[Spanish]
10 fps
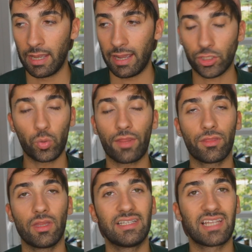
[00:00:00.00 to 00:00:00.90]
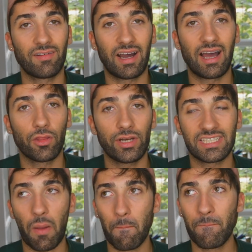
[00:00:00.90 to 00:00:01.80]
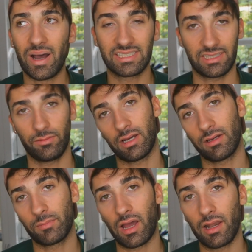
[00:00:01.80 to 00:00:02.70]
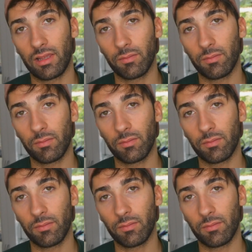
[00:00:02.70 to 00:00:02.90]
Esto es una ciudad de trabajadores masiva, ¿vale?